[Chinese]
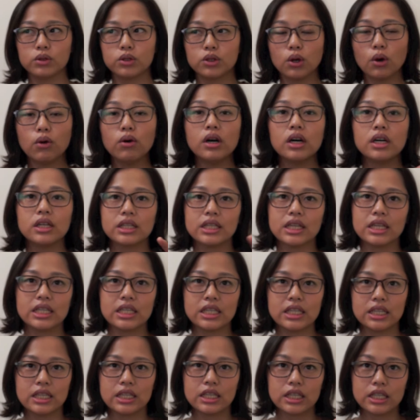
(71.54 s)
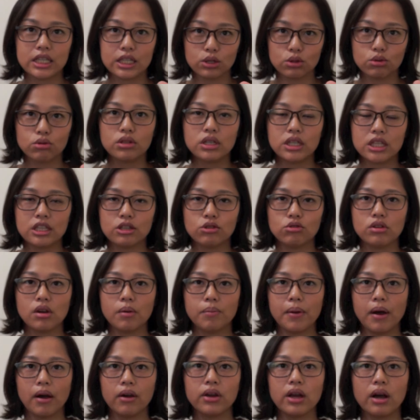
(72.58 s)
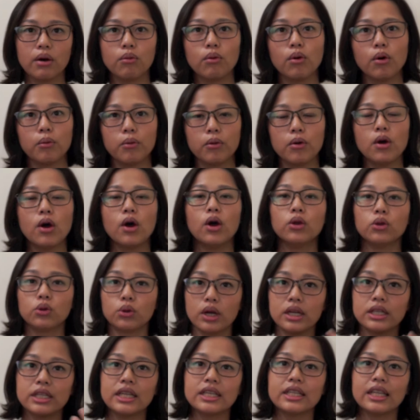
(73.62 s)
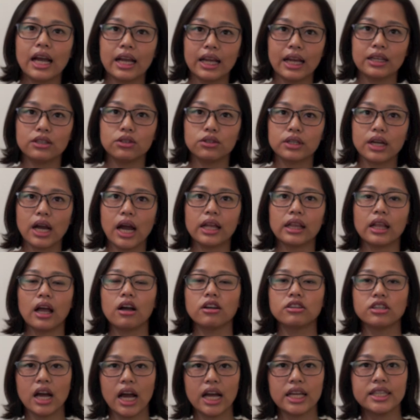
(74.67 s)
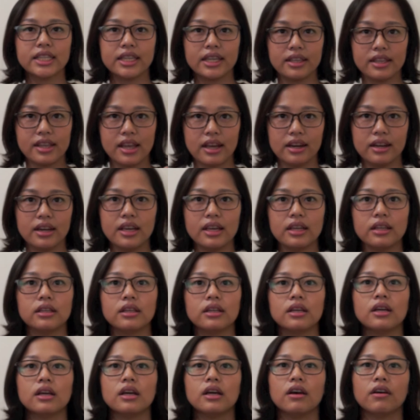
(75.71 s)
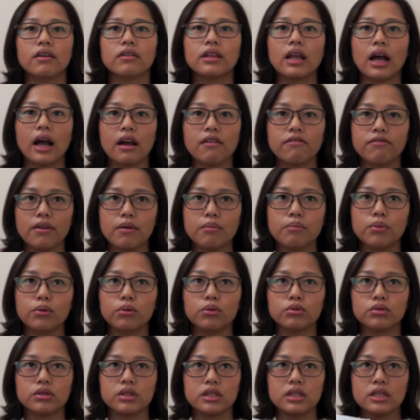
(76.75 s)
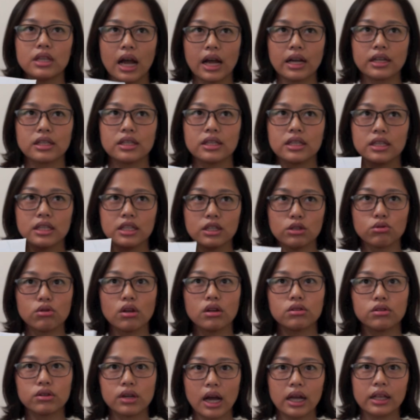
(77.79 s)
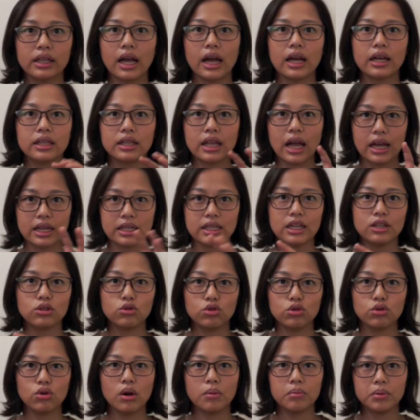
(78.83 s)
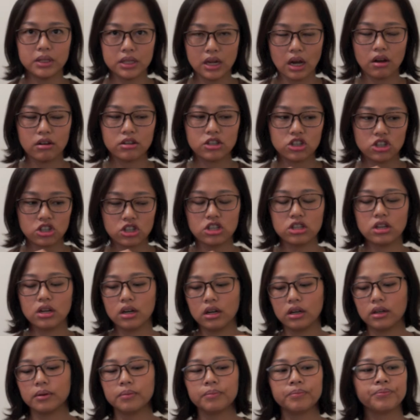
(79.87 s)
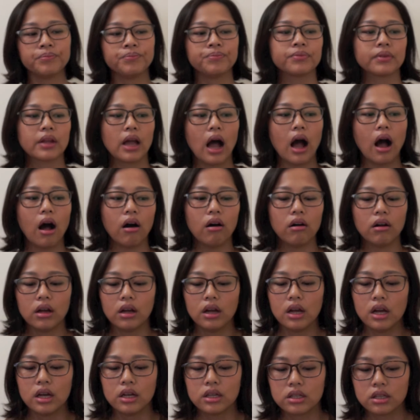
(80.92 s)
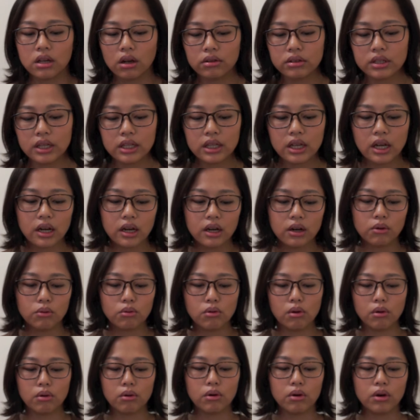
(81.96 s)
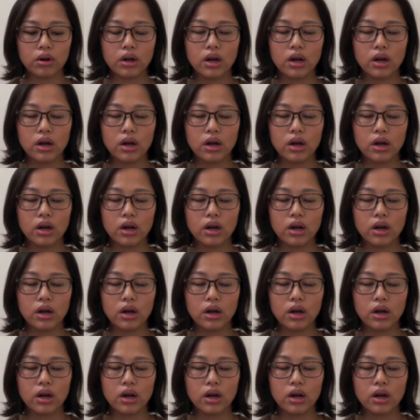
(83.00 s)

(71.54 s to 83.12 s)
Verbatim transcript: 综合这几几出戏剧的表演，我推荐大家去看。然后小孩子的年龄，大概分布哪几岁去看哪哪一些剧会比较适合。好，首先呢，我